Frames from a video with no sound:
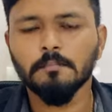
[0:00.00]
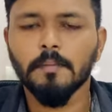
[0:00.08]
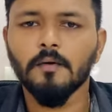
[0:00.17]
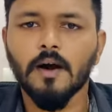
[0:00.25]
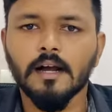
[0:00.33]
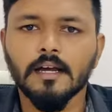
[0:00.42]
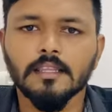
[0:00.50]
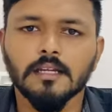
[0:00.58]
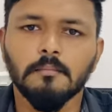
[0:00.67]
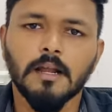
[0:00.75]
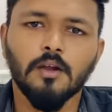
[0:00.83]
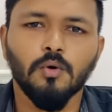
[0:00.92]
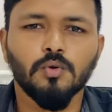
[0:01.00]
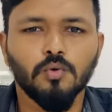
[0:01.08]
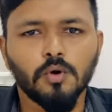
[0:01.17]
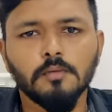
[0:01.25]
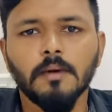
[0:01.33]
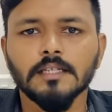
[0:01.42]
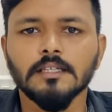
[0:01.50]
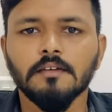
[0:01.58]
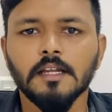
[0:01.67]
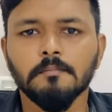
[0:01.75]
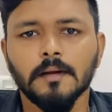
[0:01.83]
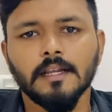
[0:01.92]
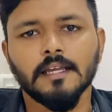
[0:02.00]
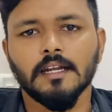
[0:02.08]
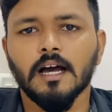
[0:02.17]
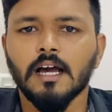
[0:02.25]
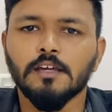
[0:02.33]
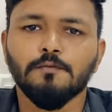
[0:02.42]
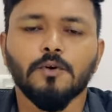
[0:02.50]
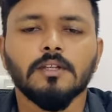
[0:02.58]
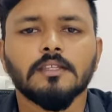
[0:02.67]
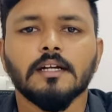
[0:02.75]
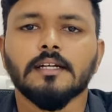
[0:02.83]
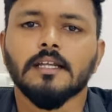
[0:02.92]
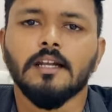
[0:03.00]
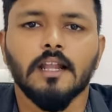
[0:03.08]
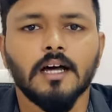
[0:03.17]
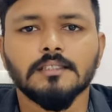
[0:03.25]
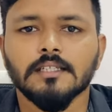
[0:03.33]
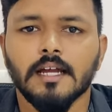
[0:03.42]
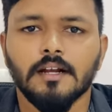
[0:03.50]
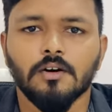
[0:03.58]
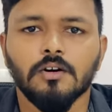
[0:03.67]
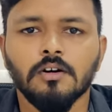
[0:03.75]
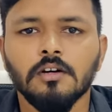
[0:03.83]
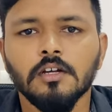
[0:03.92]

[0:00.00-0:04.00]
இப்போ வாங்குறதுக்கு பதில் ஒரு ஒரு மாதம் வெயிட் பண்ணிங்கன்னா ஐஃபோன் தேர்ட்டின் லான்ச் ஆகிடும்